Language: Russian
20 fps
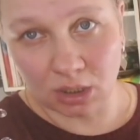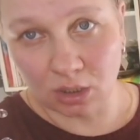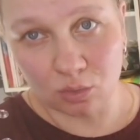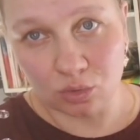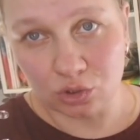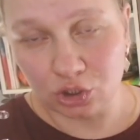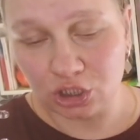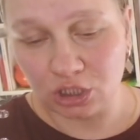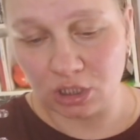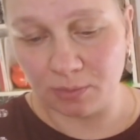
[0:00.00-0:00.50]
и
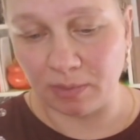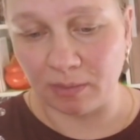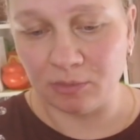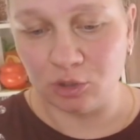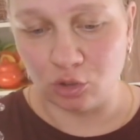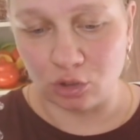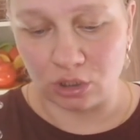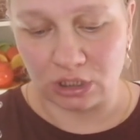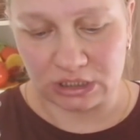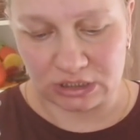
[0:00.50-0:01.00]
огурчики.
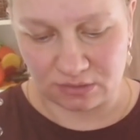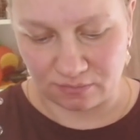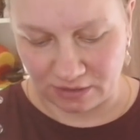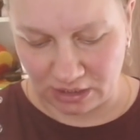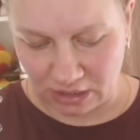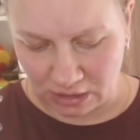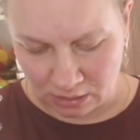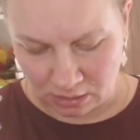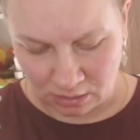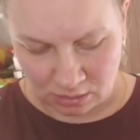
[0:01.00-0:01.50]
Помидорки
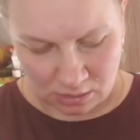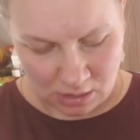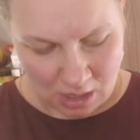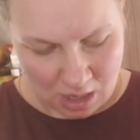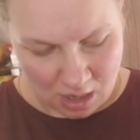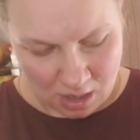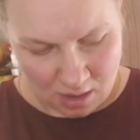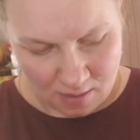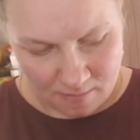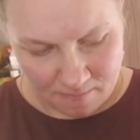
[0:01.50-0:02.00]
свои.
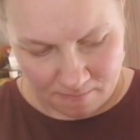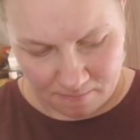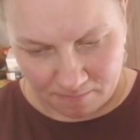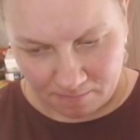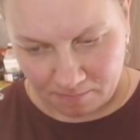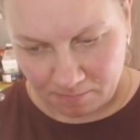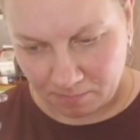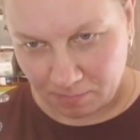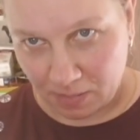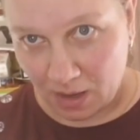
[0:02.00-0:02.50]

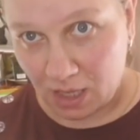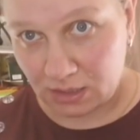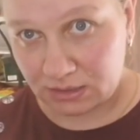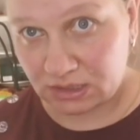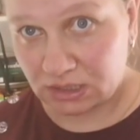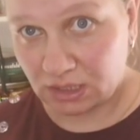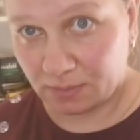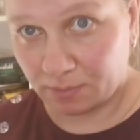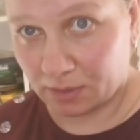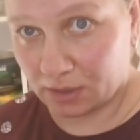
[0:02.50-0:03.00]

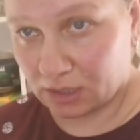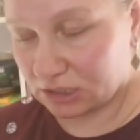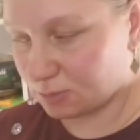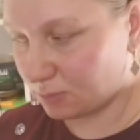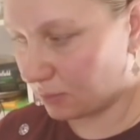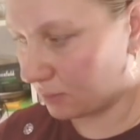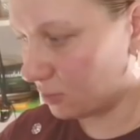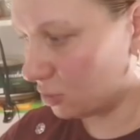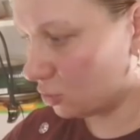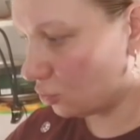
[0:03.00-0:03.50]
Посыпалась
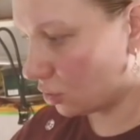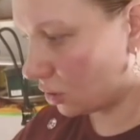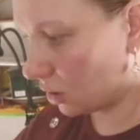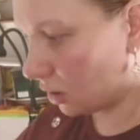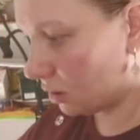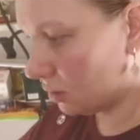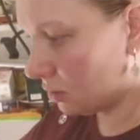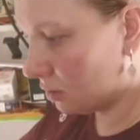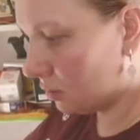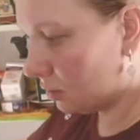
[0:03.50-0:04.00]

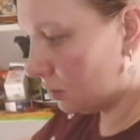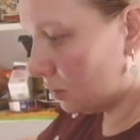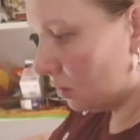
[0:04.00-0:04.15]
помидорка.